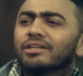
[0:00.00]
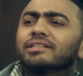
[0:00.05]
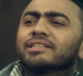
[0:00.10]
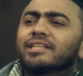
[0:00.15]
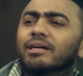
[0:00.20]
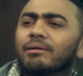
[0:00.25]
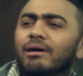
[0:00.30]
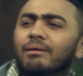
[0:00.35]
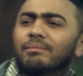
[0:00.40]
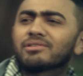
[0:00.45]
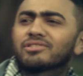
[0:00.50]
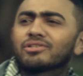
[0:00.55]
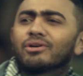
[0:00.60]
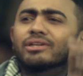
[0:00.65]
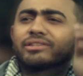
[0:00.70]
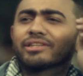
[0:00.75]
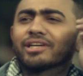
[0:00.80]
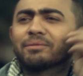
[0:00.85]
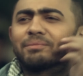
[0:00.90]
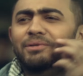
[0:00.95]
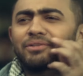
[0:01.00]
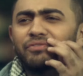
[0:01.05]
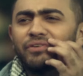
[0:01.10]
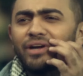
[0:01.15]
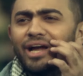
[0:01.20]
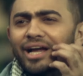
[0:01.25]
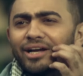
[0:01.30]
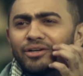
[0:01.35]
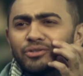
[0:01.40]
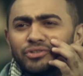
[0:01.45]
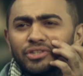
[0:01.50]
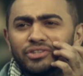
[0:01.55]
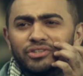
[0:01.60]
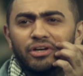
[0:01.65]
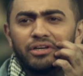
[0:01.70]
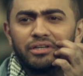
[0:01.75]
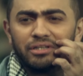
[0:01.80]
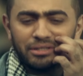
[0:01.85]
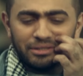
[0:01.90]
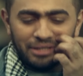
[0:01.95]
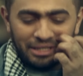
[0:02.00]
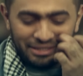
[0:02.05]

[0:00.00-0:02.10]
انت بقى بس اوعى تخبط في حاجه وانت طاير